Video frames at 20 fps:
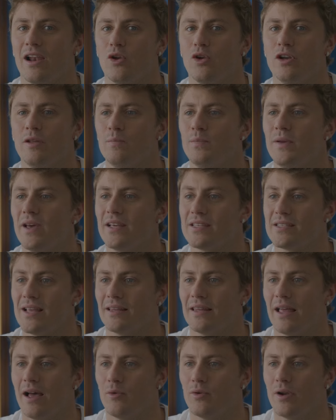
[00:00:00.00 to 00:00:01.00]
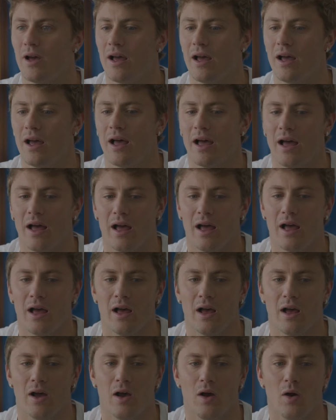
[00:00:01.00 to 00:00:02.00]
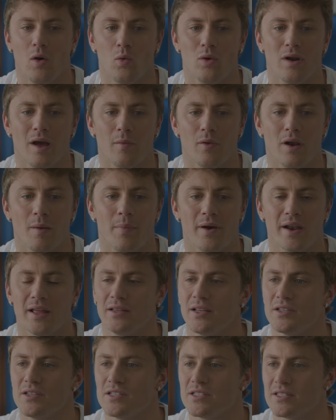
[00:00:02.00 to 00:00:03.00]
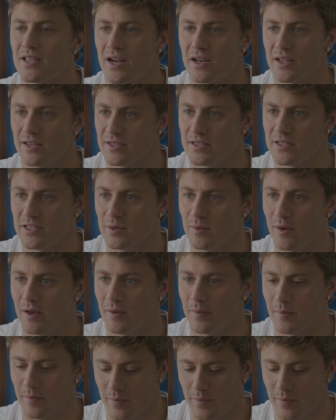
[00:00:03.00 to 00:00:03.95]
L'Olimpiade è stata una, una, una parentesi stranissima.